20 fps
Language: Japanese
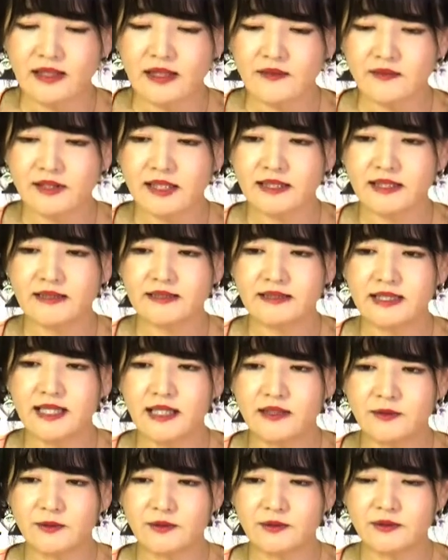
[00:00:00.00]
私たち
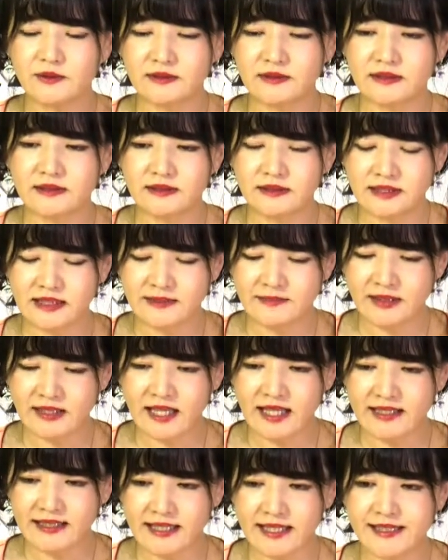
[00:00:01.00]
がこの今
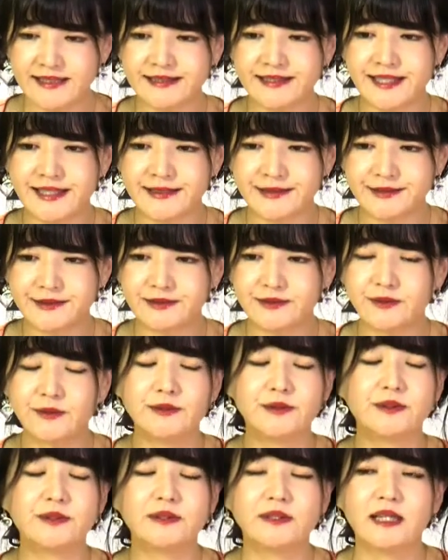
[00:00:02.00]
体験している
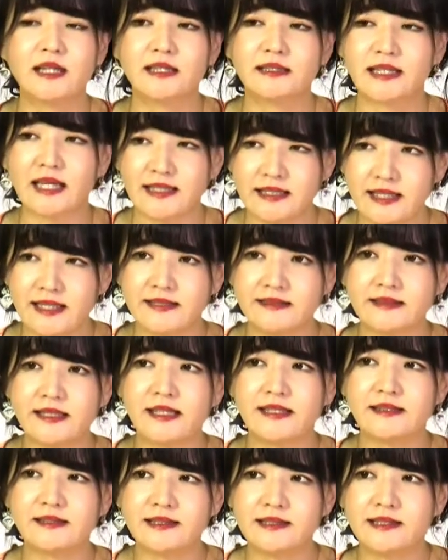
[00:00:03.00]
この大変さ、